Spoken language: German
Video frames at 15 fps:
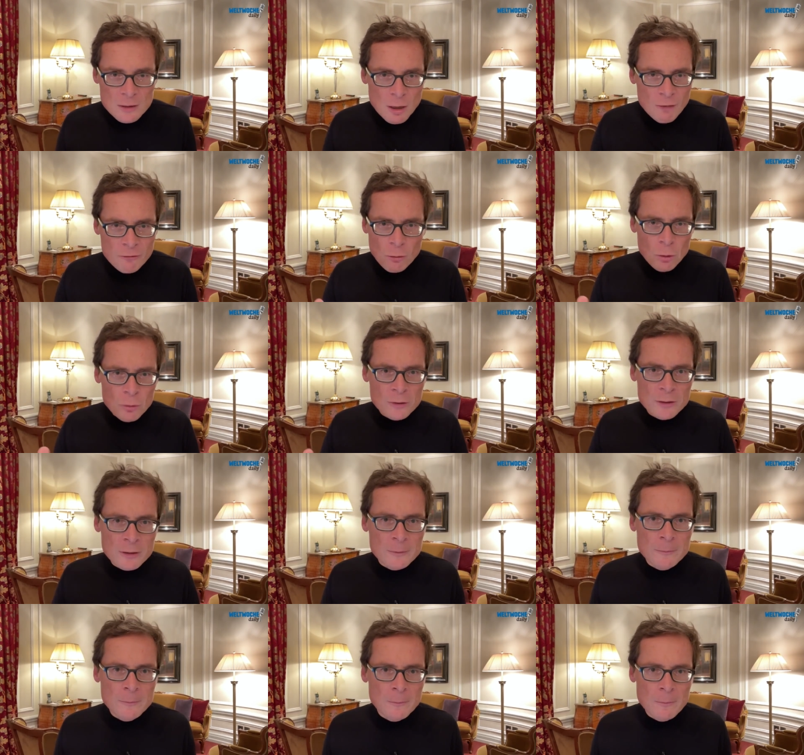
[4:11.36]

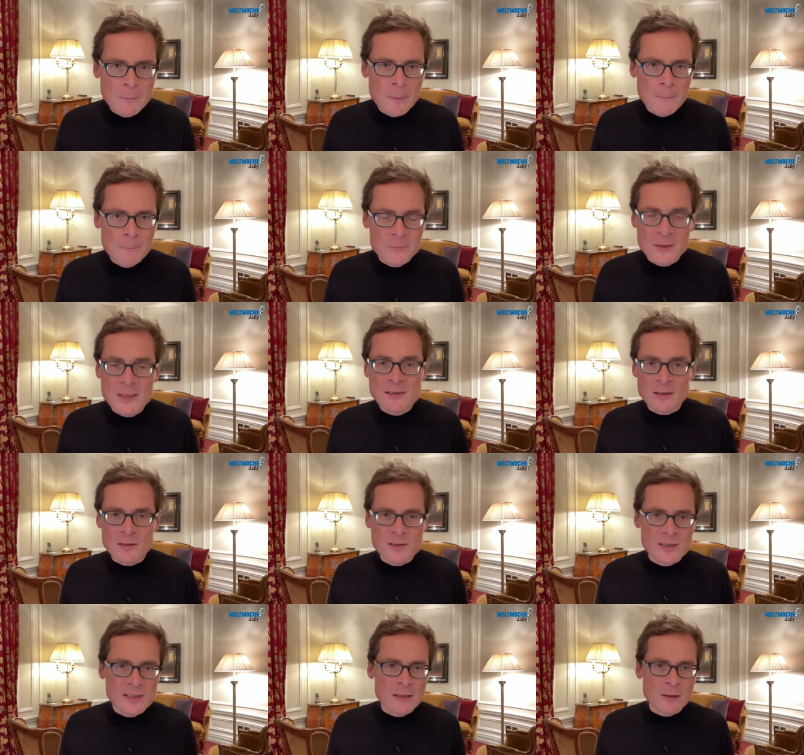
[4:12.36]
davon
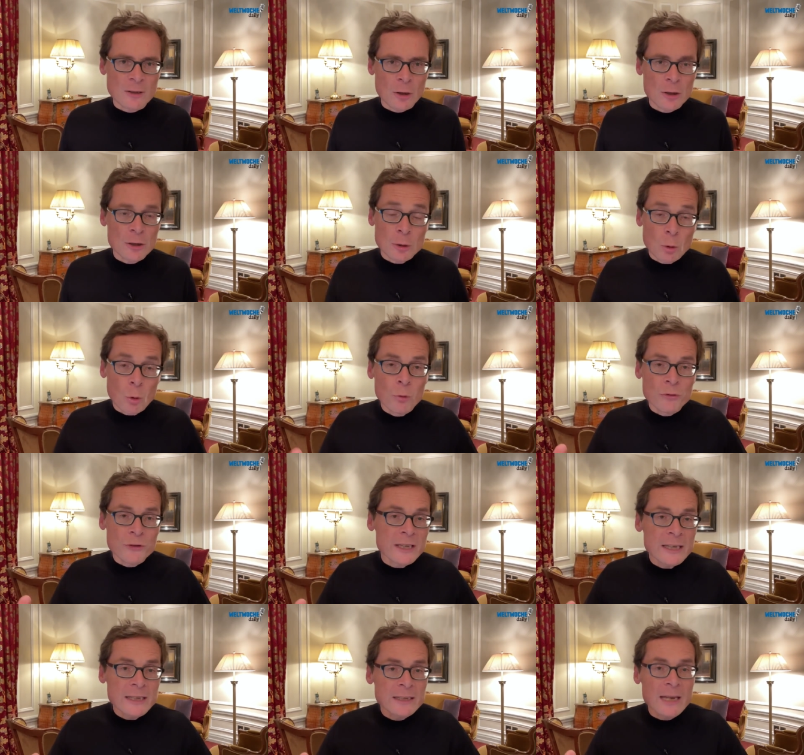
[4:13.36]
distanzieren können
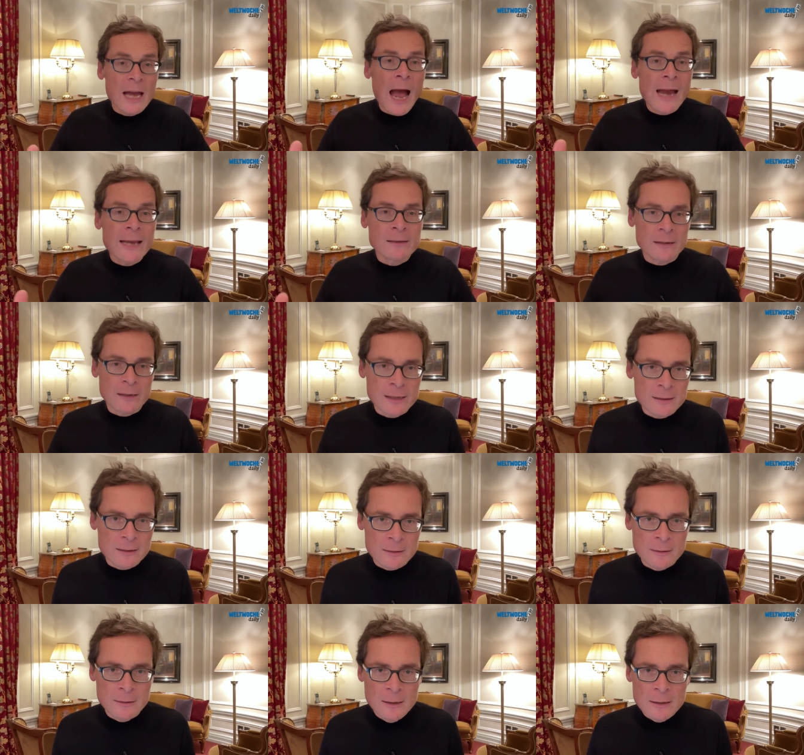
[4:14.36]
und ihnen
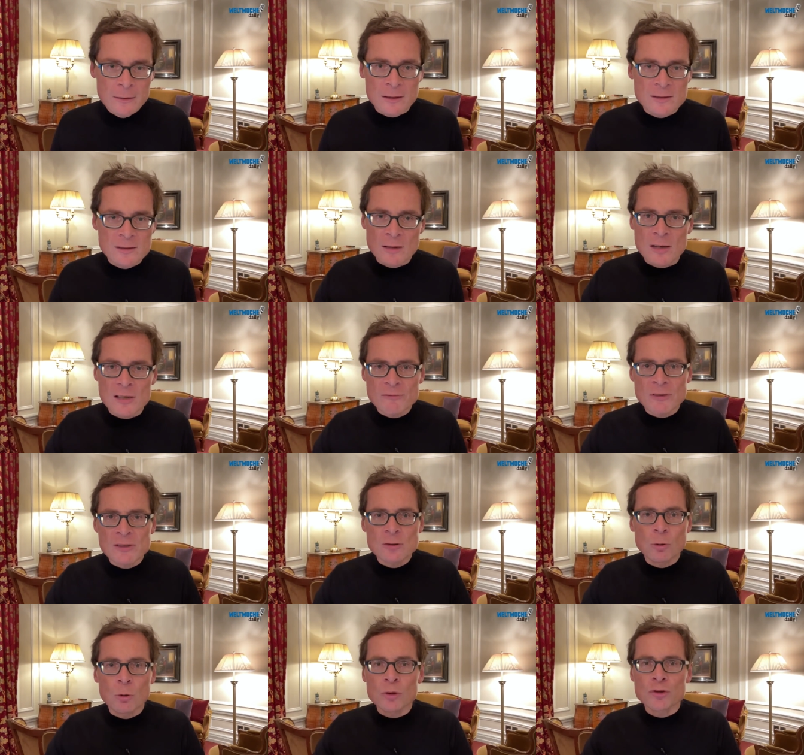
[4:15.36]
einreden, dass das,
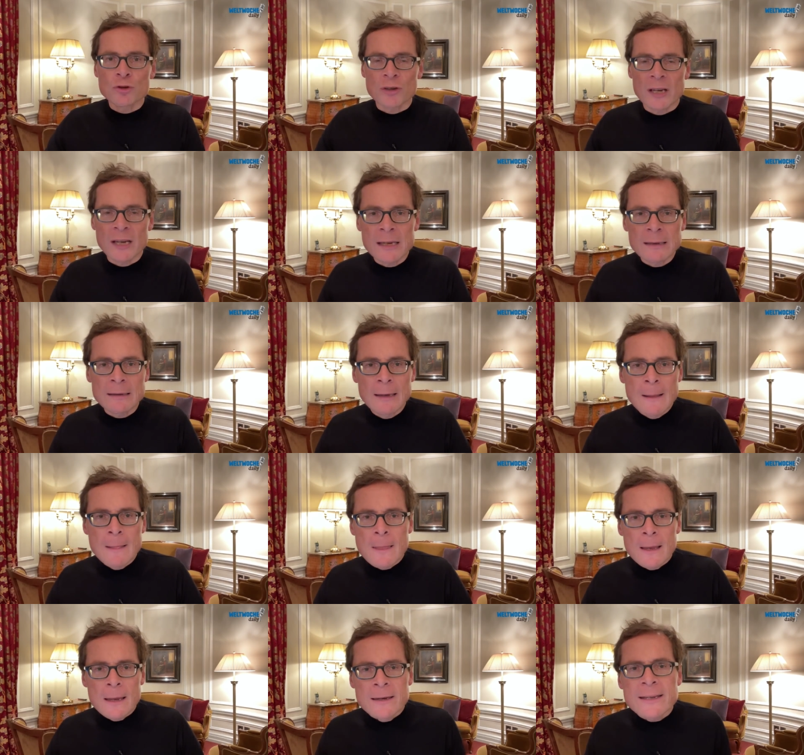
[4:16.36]
was dort steht,
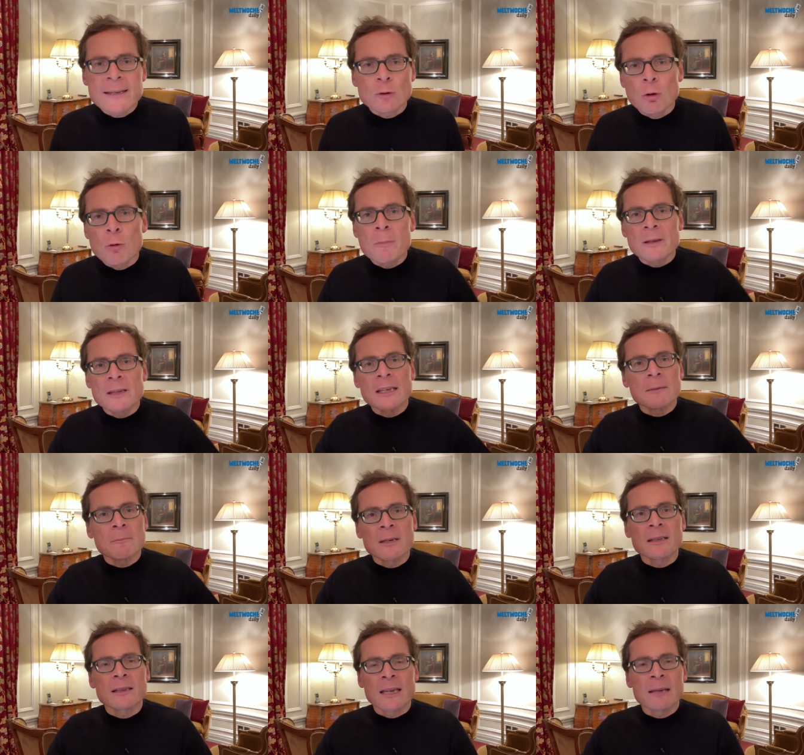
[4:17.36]
nicht
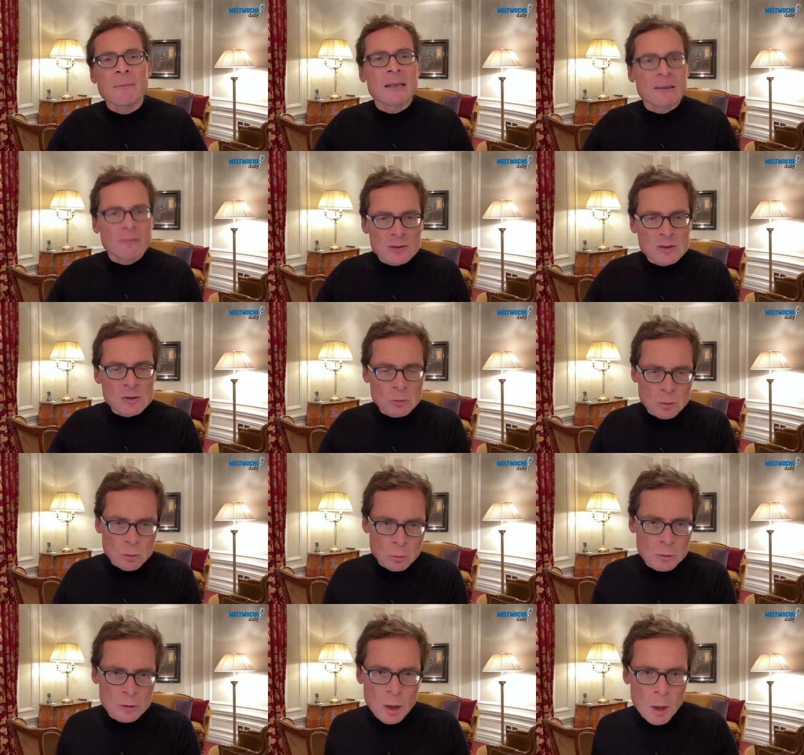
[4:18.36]
unbedingt mit dem etwas zu
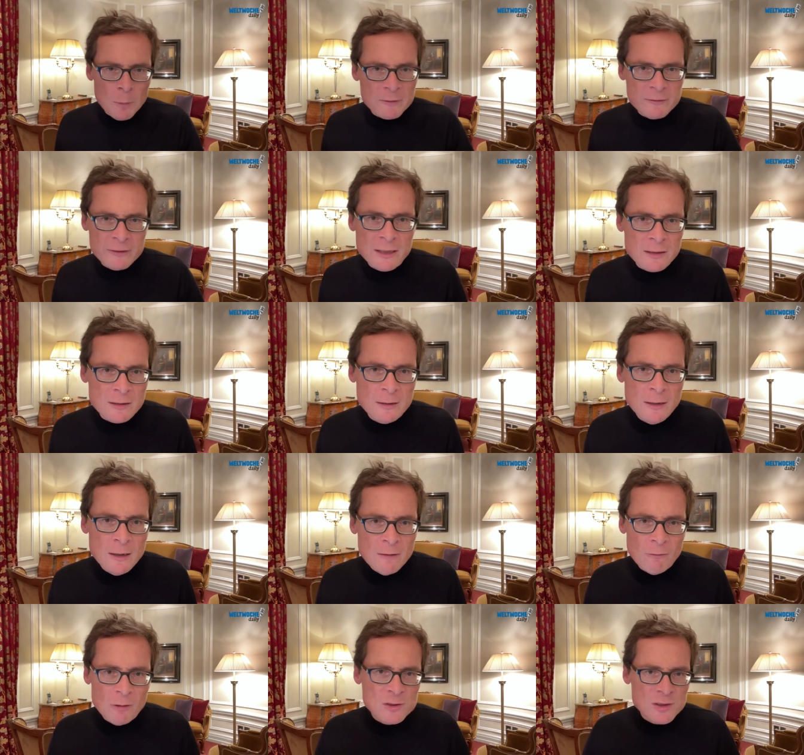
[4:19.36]
tun haben wird,
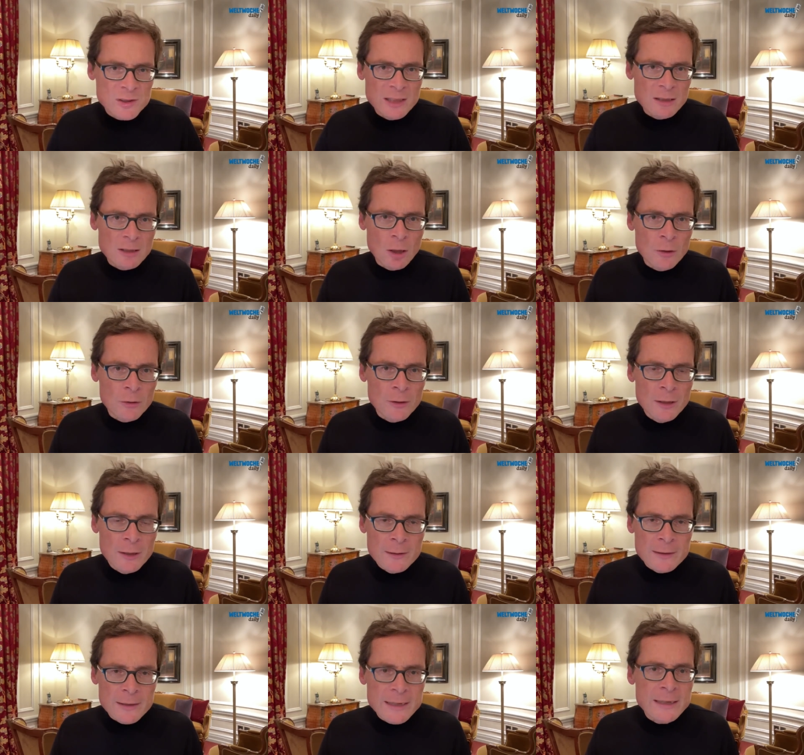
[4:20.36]
was sie dann
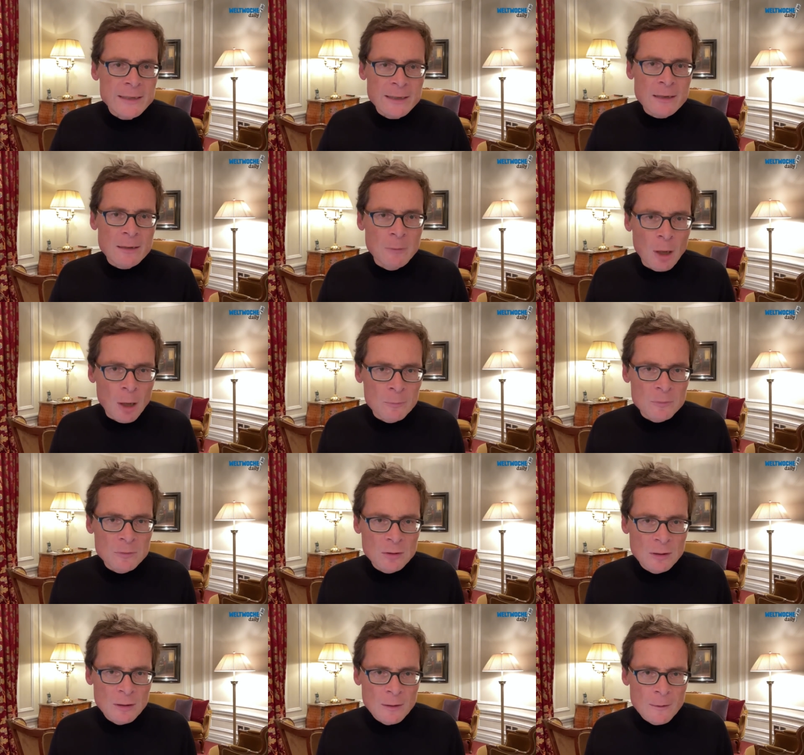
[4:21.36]
in ihrem
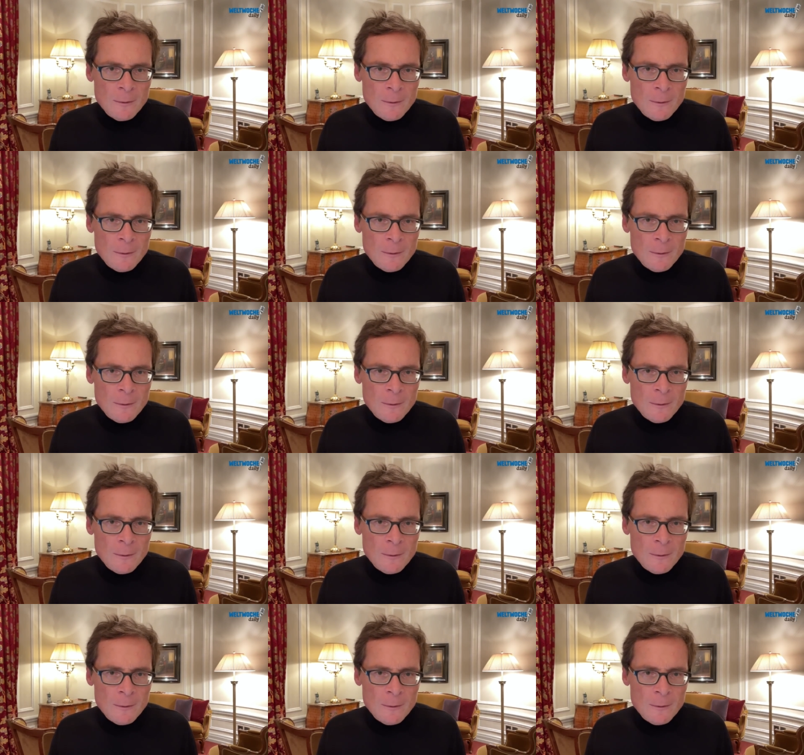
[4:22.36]
Amt